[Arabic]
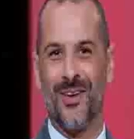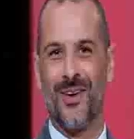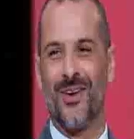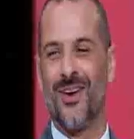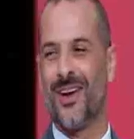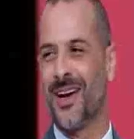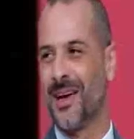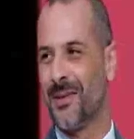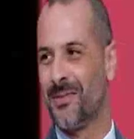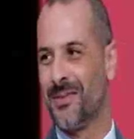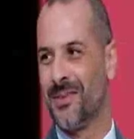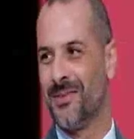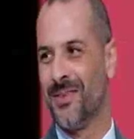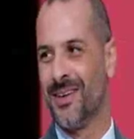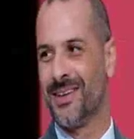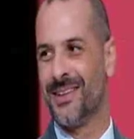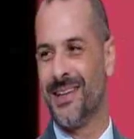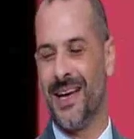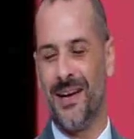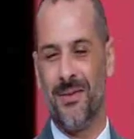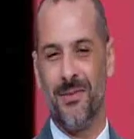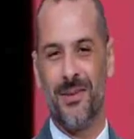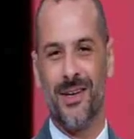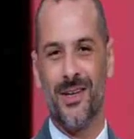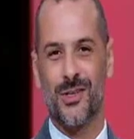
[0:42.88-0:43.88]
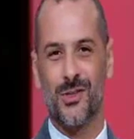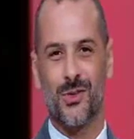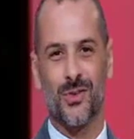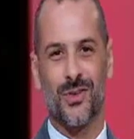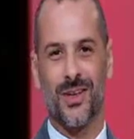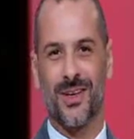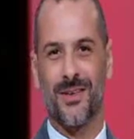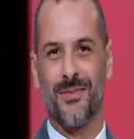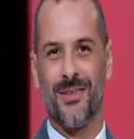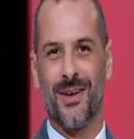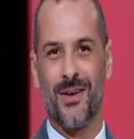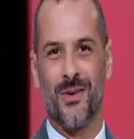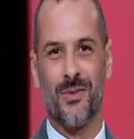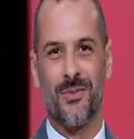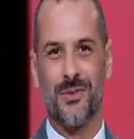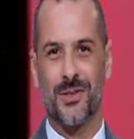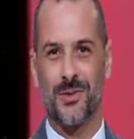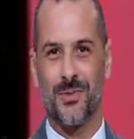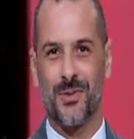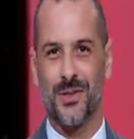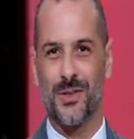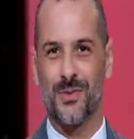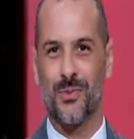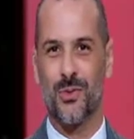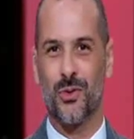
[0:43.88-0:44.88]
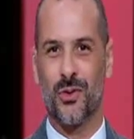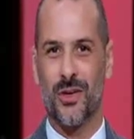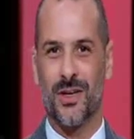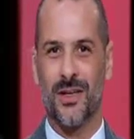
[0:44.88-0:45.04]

بقول له يا كابتن مجدي عامل ايه صوتك ماله مش مظبوط